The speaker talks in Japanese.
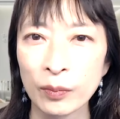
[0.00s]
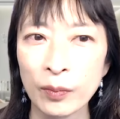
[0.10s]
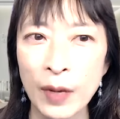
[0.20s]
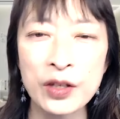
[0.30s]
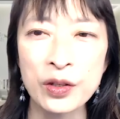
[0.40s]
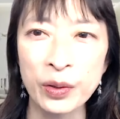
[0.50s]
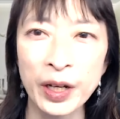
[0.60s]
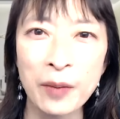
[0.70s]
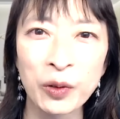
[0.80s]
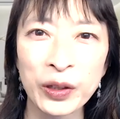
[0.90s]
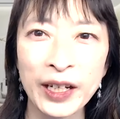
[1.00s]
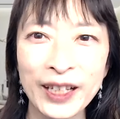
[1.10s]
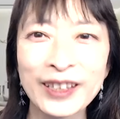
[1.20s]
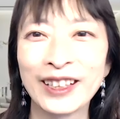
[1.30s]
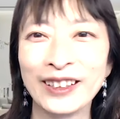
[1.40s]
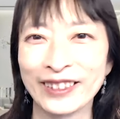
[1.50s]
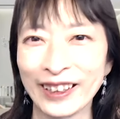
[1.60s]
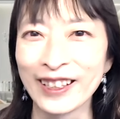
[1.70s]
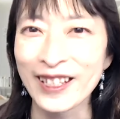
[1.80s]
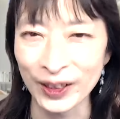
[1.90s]
まずそれが問題だって言っ
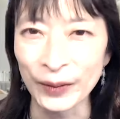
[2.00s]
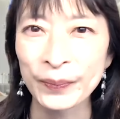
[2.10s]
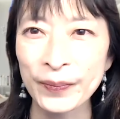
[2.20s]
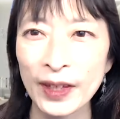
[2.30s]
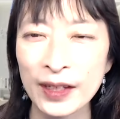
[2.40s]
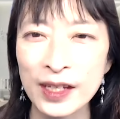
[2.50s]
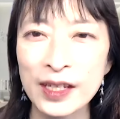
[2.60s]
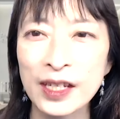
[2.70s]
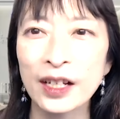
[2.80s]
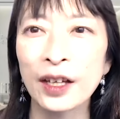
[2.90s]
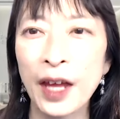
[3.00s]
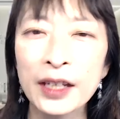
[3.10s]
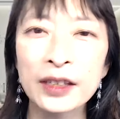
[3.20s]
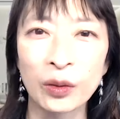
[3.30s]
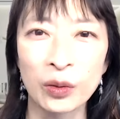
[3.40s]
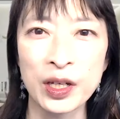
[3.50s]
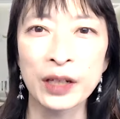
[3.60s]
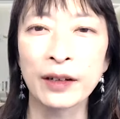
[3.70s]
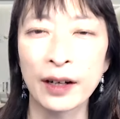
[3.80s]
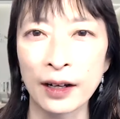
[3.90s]
たんですよ。自信がないっておっ
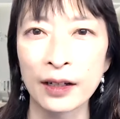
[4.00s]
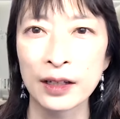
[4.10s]
しゃるから。